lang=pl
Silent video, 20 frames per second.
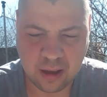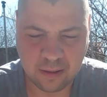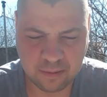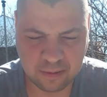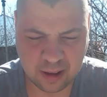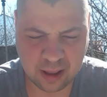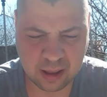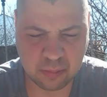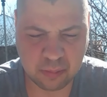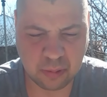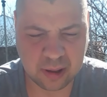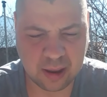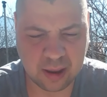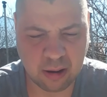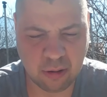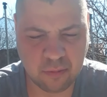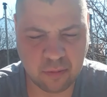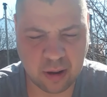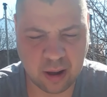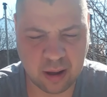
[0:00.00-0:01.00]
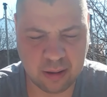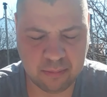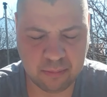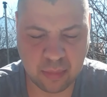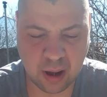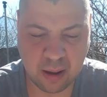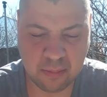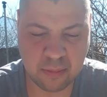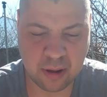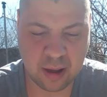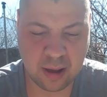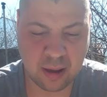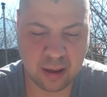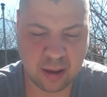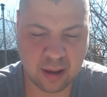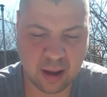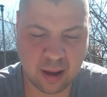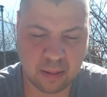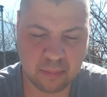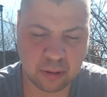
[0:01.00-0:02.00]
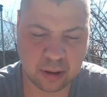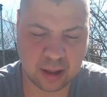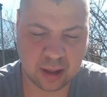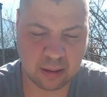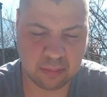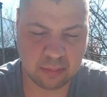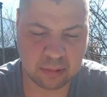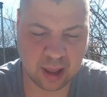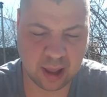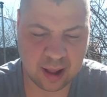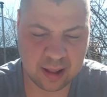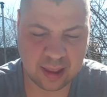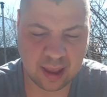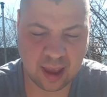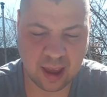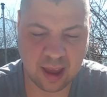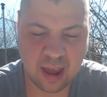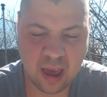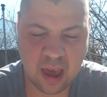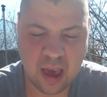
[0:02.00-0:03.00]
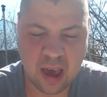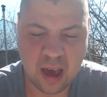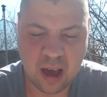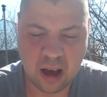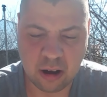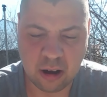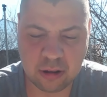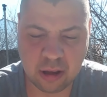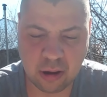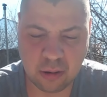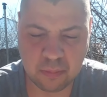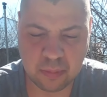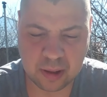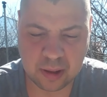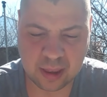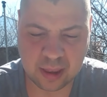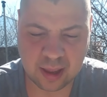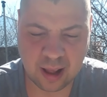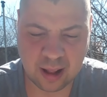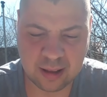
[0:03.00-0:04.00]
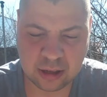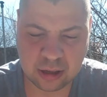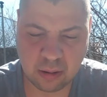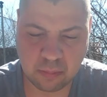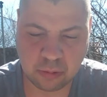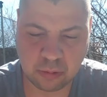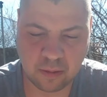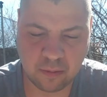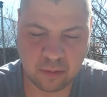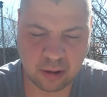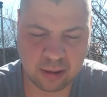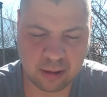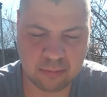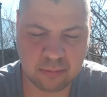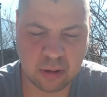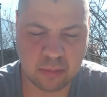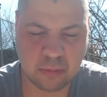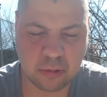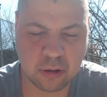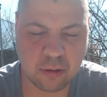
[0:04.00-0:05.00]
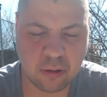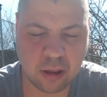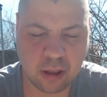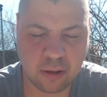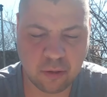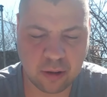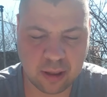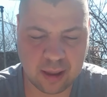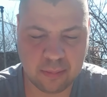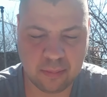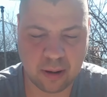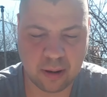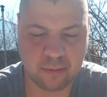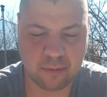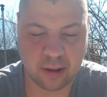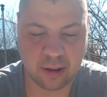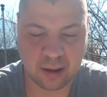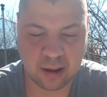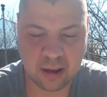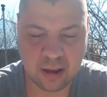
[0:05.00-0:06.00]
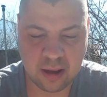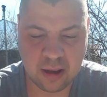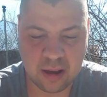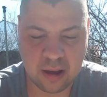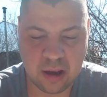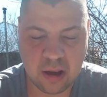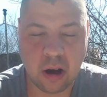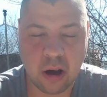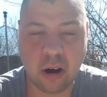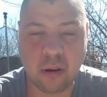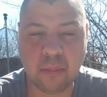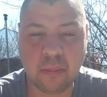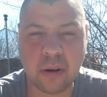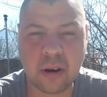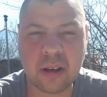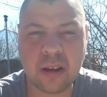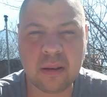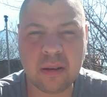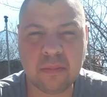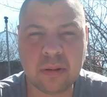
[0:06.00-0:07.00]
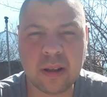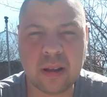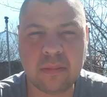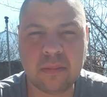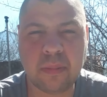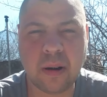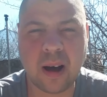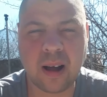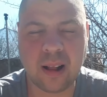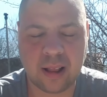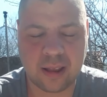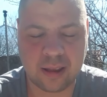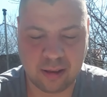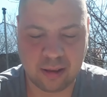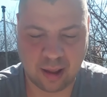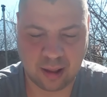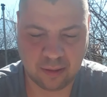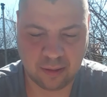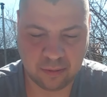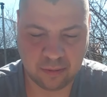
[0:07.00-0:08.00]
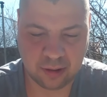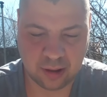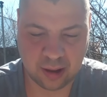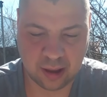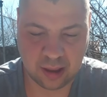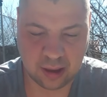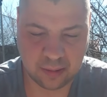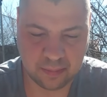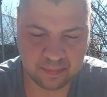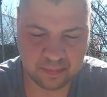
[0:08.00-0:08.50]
Więc pocałowałem mamę, a potem tatę. Oni obiecali, że przywiozą mi mnóstwo zabawek. Oboje byli bardzo zadowoleni.